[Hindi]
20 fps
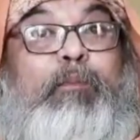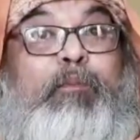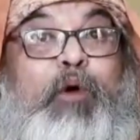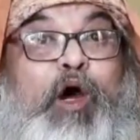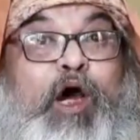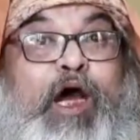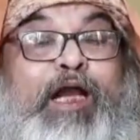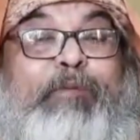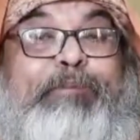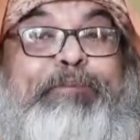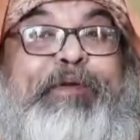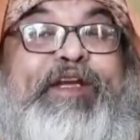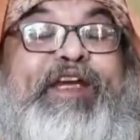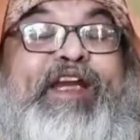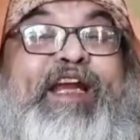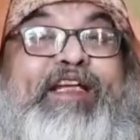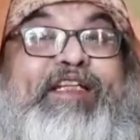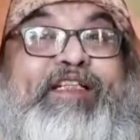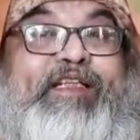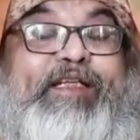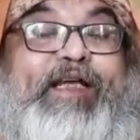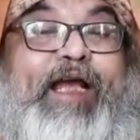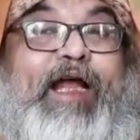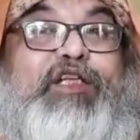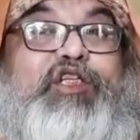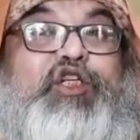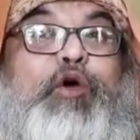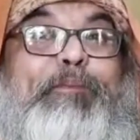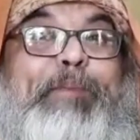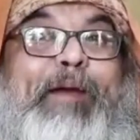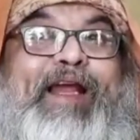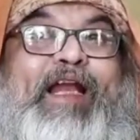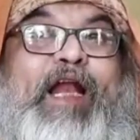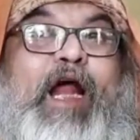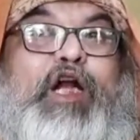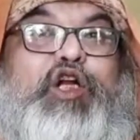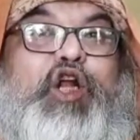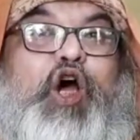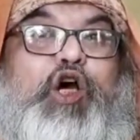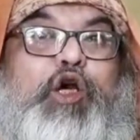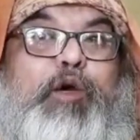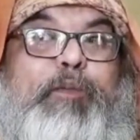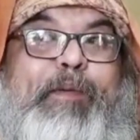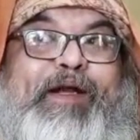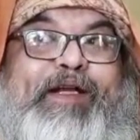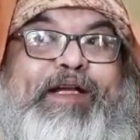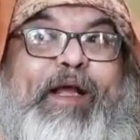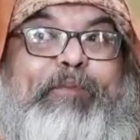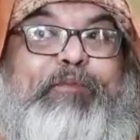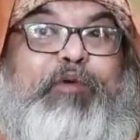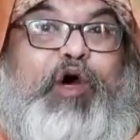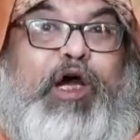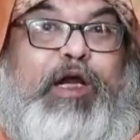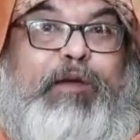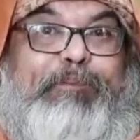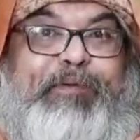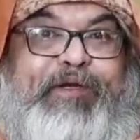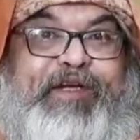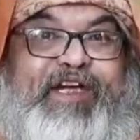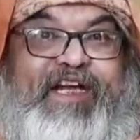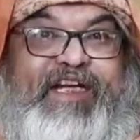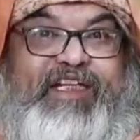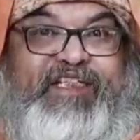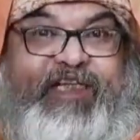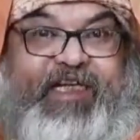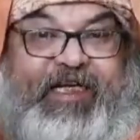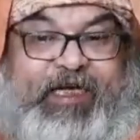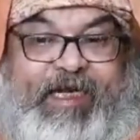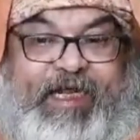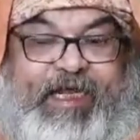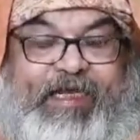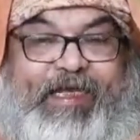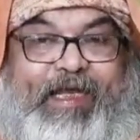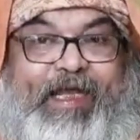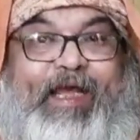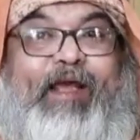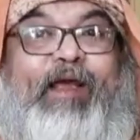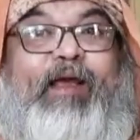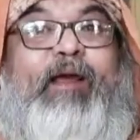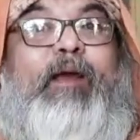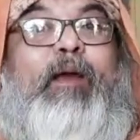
मुग़ल पीरियड का जो पहला डॉक्यूमेंट है मुग़ल पीरियड से ले कर